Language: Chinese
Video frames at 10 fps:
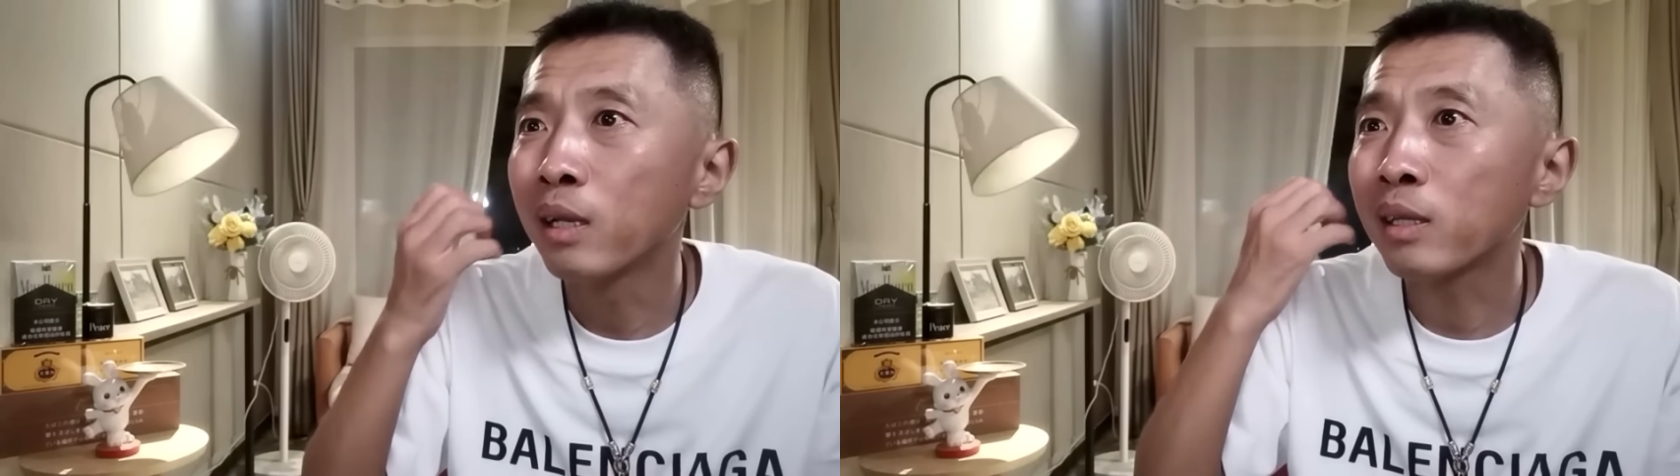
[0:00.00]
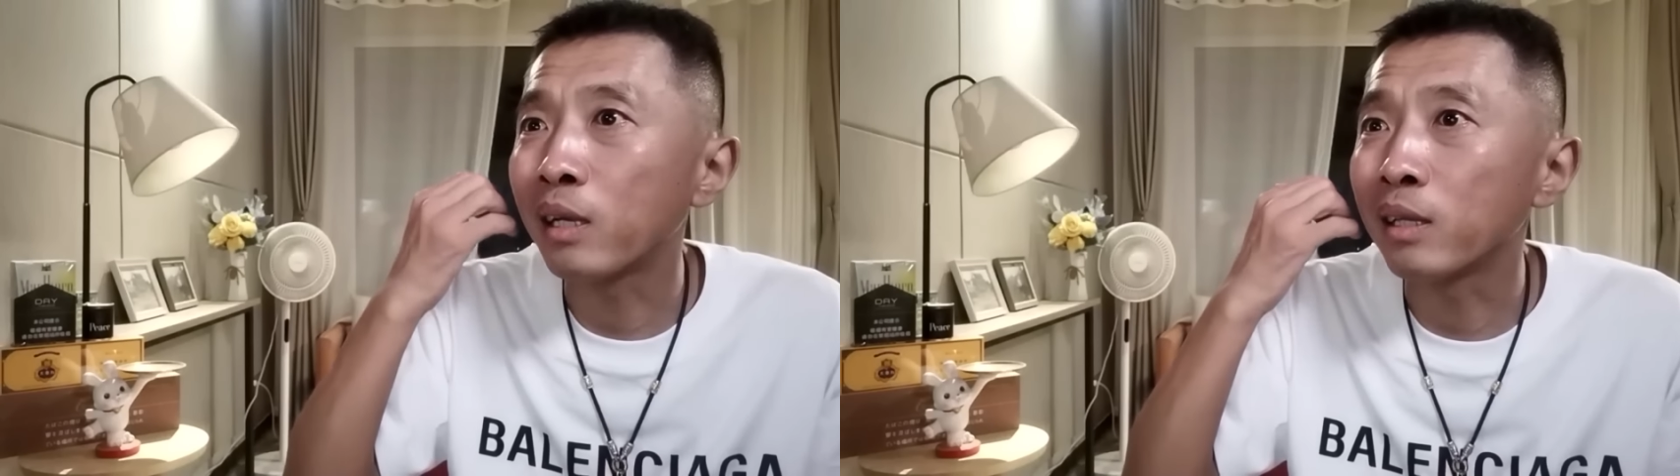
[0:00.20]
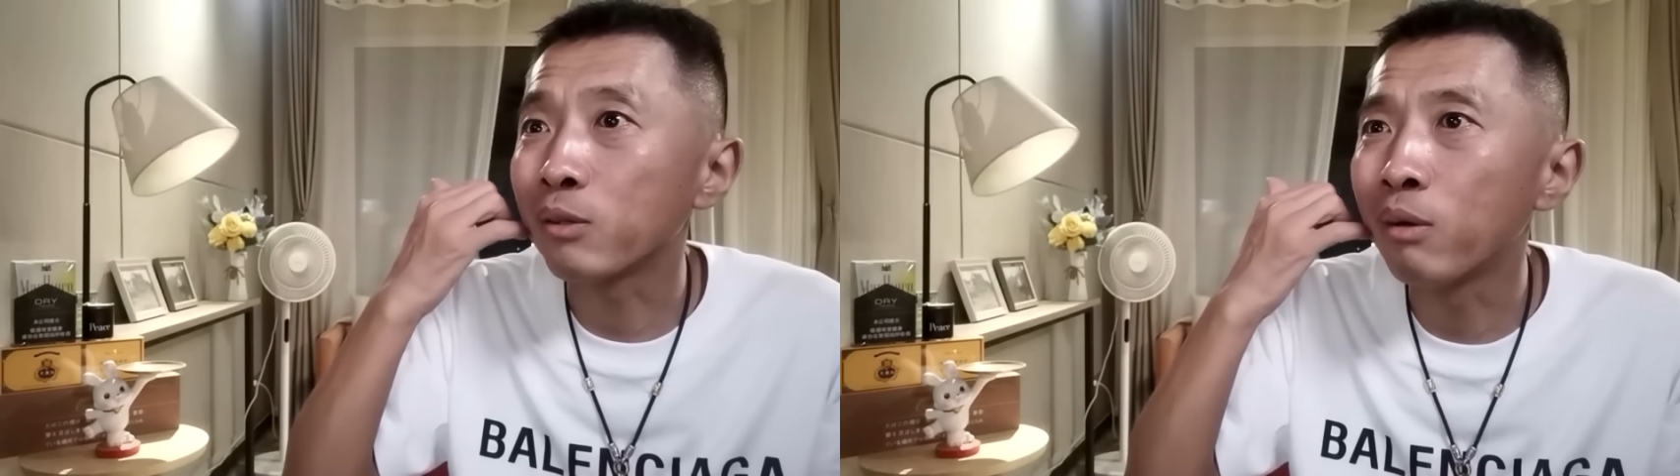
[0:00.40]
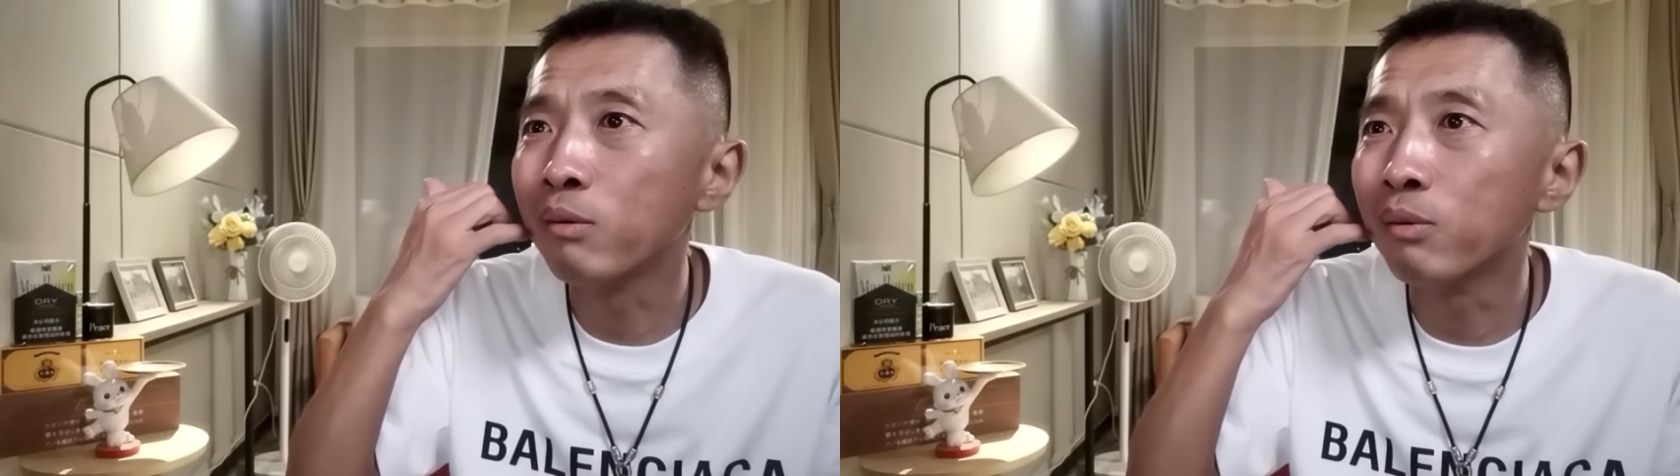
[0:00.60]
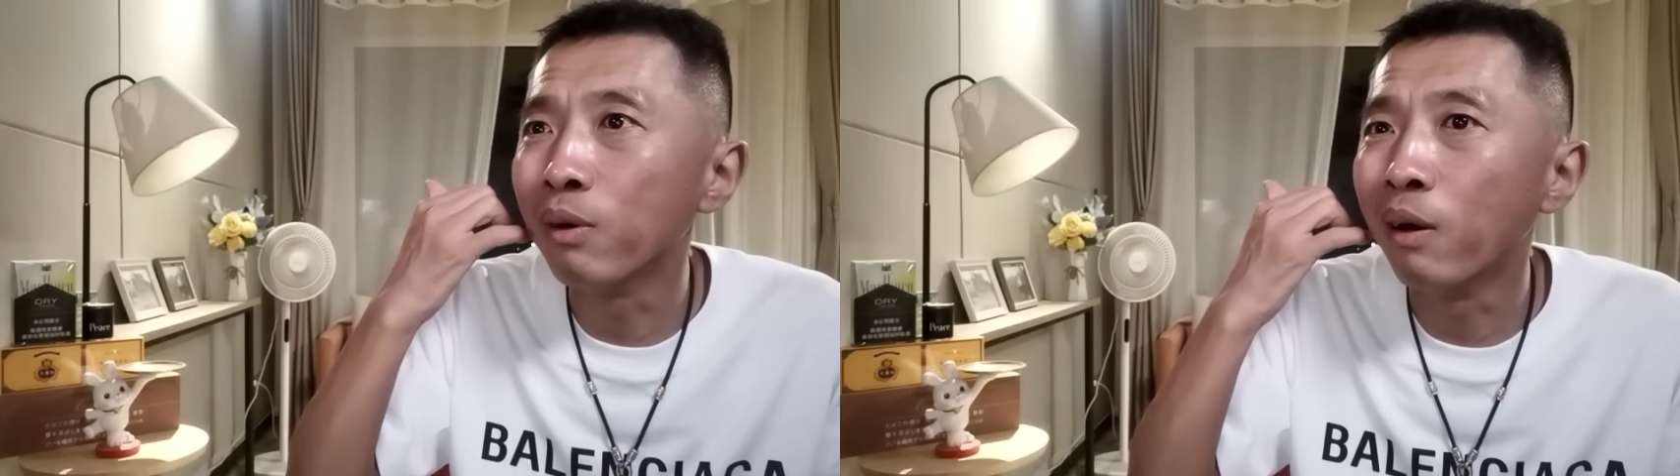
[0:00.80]
打那个传
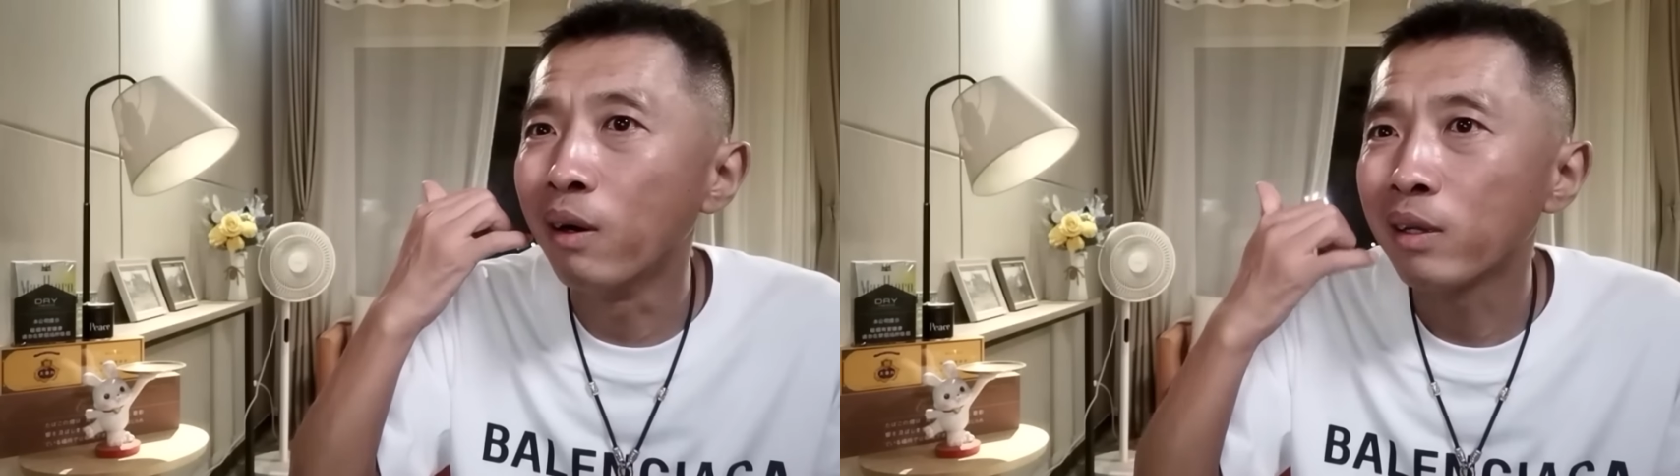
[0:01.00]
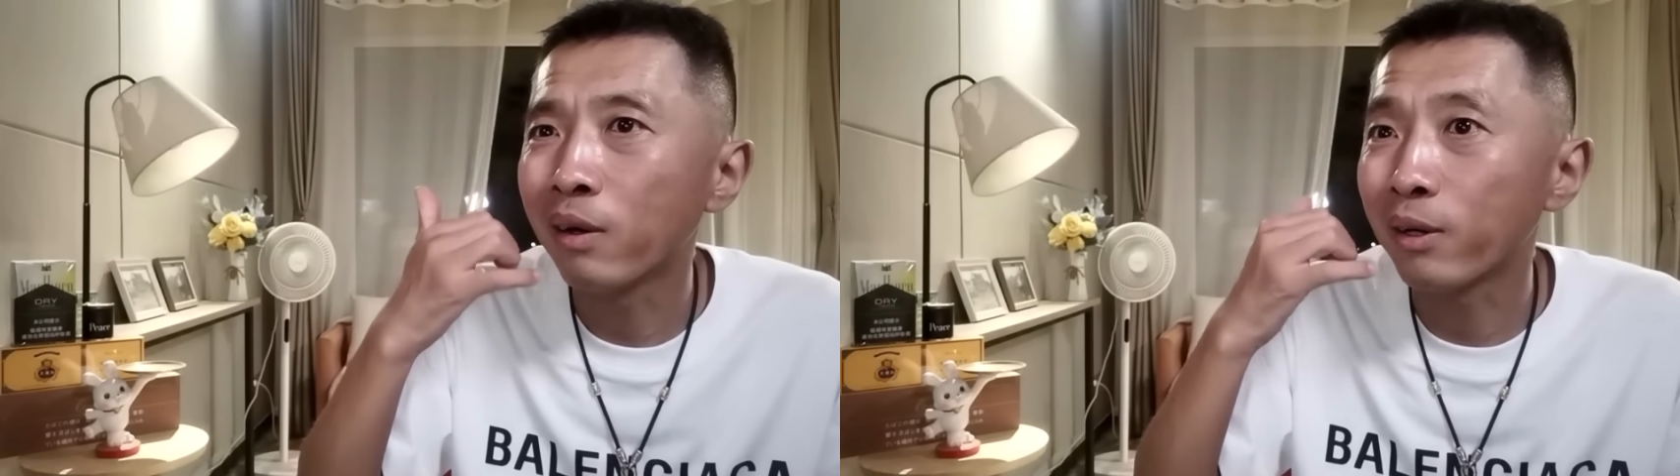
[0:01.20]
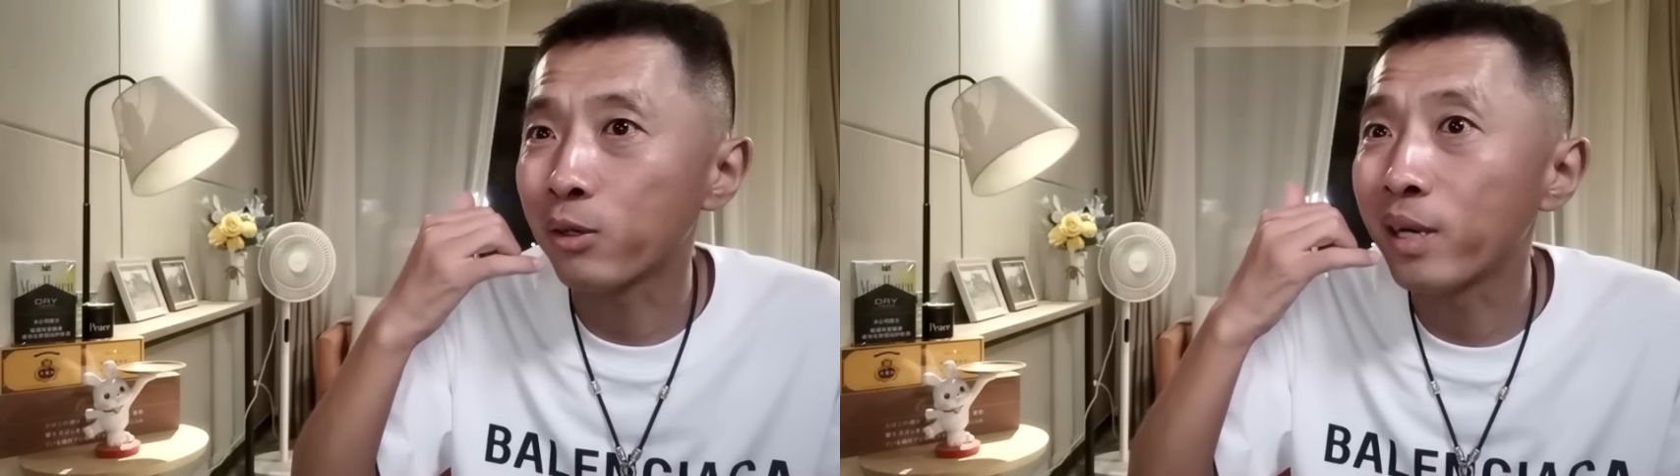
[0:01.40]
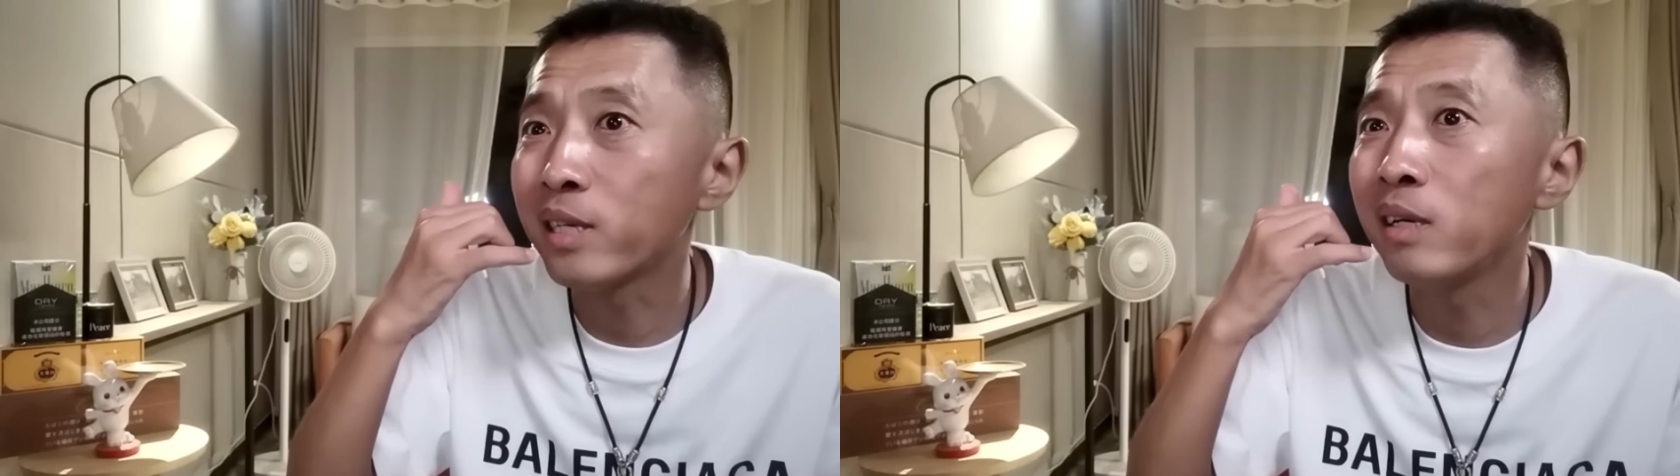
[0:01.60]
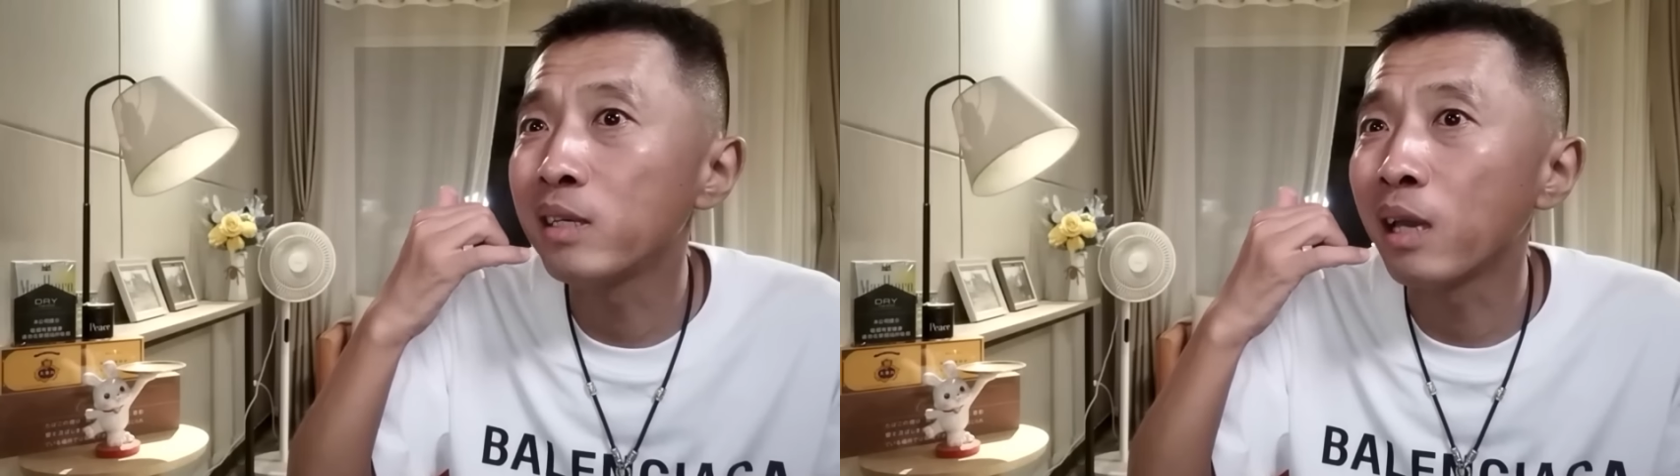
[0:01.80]
呼啊，传
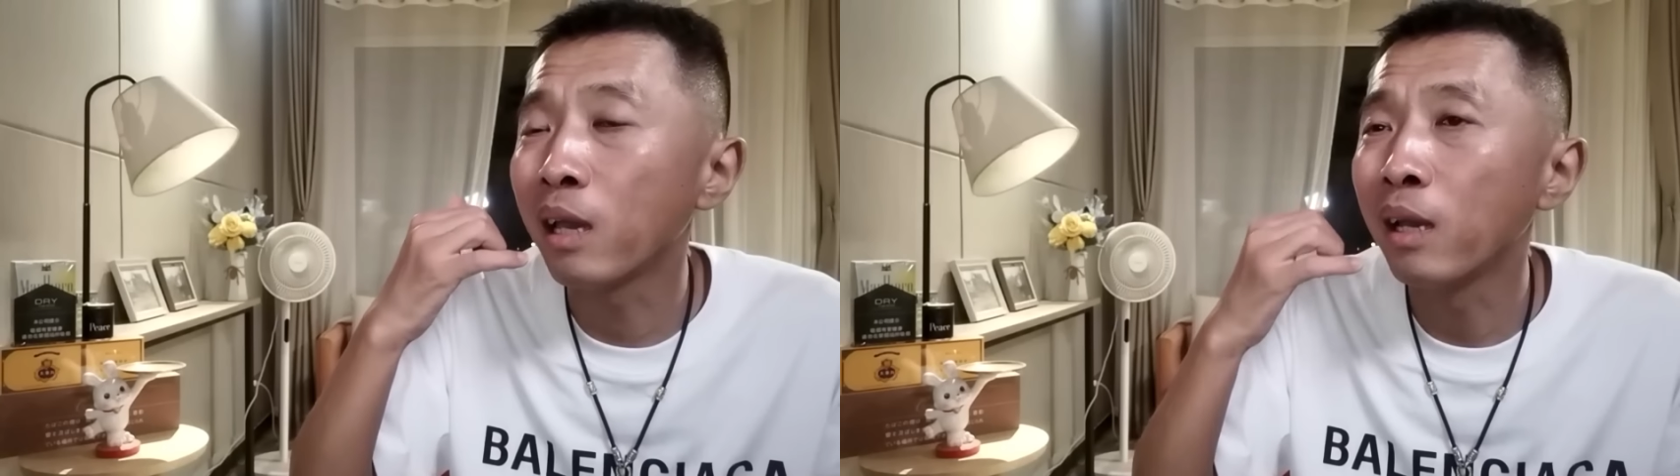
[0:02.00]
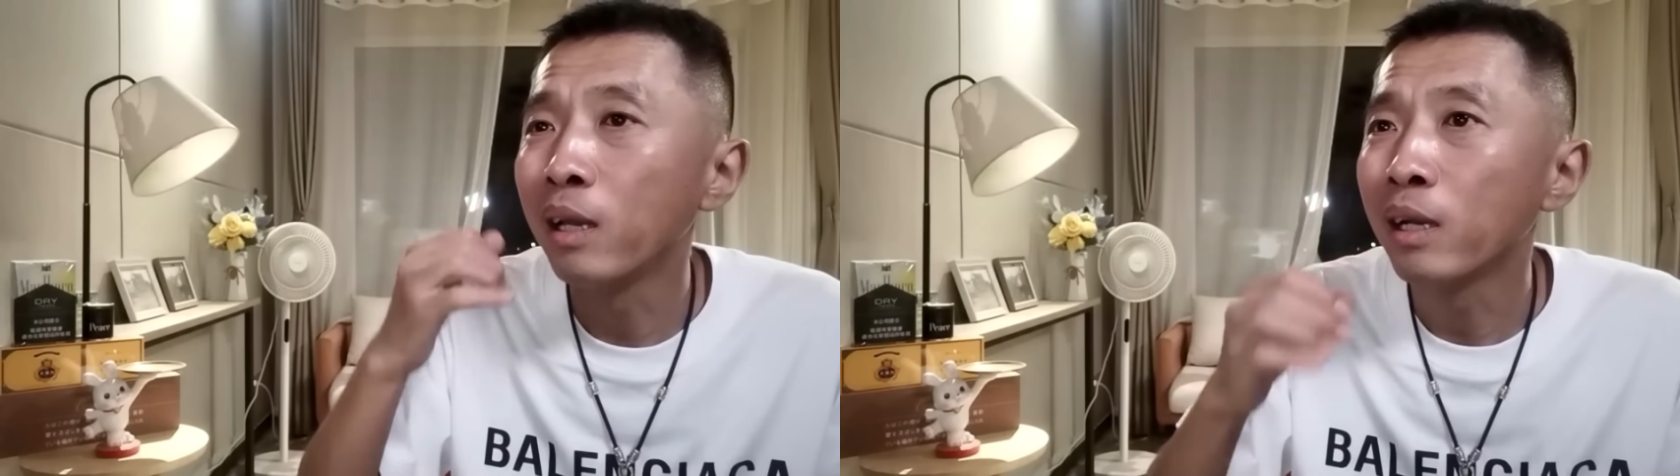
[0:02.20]
谁谁